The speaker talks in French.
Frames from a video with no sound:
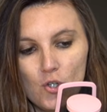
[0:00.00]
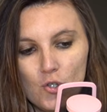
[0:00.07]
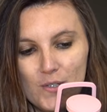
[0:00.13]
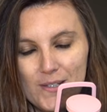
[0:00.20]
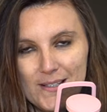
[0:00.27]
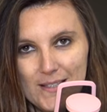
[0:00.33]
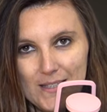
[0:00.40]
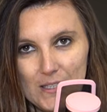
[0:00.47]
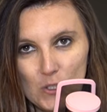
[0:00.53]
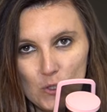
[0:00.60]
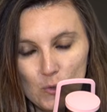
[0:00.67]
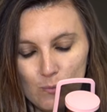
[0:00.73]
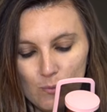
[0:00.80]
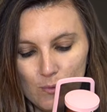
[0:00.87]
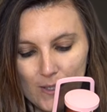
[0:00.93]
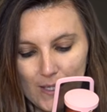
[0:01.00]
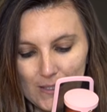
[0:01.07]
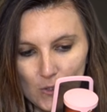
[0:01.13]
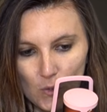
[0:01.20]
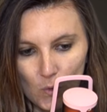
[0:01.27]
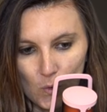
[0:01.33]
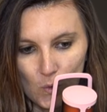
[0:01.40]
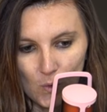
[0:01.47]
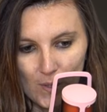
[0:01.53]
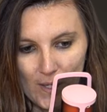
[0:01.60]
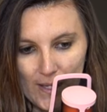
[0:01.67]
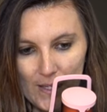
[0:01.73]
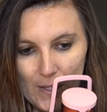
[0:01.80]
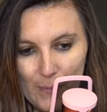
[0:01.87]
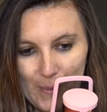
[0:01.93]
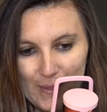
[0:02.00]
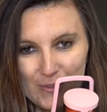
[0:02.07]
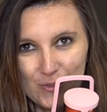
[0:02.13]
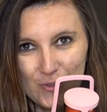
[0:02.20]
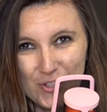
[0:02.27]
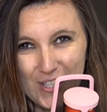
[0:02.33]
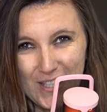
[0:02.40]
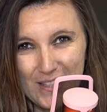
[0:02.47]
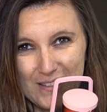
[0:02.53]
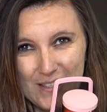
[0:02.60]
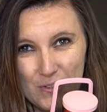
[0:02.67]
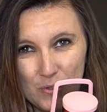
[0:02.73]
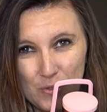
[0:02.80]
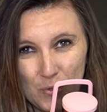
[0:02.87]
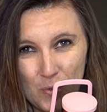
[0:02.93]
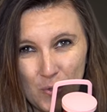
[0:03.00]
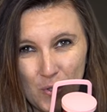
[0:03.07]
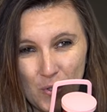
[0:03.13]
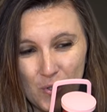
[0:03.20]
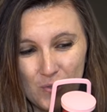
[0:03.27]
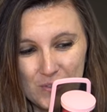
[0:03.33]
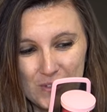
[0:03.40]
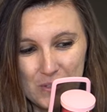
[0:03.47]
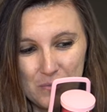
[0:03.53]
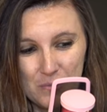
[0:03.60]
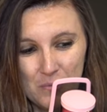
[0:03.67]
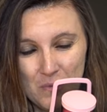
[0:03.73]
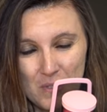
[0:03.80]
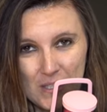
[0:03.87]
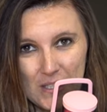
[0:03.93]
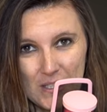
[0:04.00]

Je sais que tu pourrais être en colère parce que j'ai raté notre rendez-vous